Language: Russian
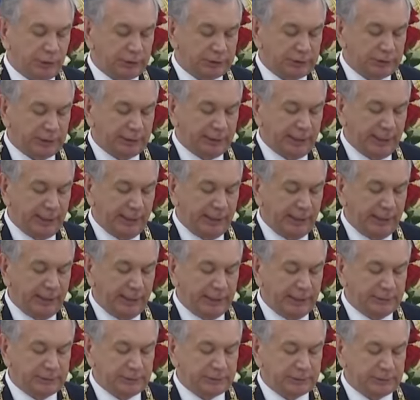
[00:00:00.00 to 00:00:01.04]
Центральная
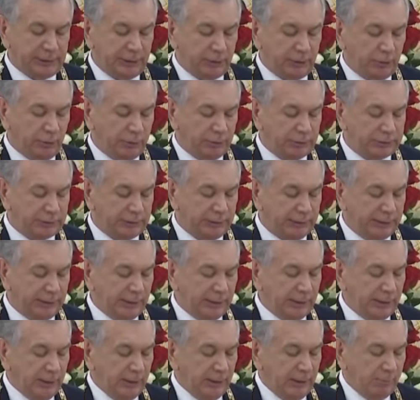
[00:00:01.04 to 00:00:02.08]
Азия становится
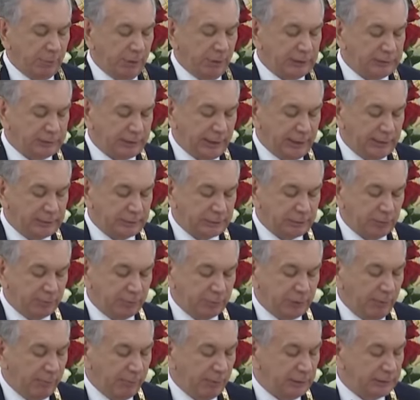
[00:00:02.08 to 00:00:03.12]
пространством
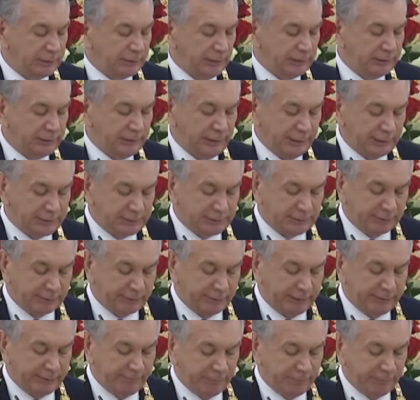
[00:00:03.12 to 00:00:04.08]
добрососедства,